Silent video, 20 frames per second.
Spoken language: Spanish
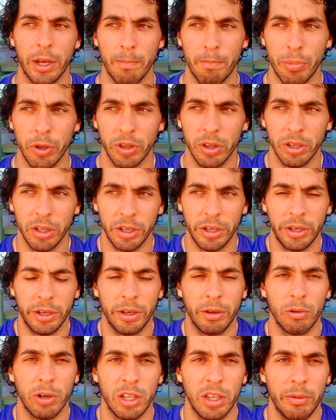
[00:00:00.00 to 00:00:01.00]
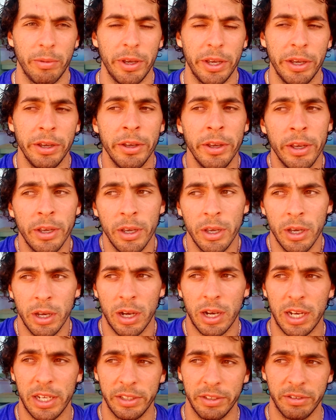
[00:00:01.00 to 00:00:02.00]
campeón de una ATP
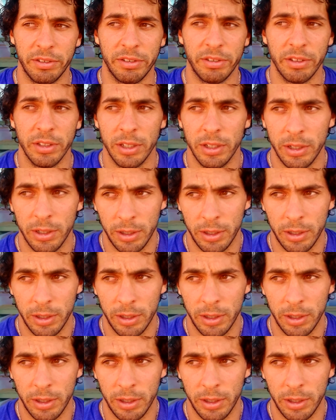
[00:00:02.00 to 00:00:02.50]
Hans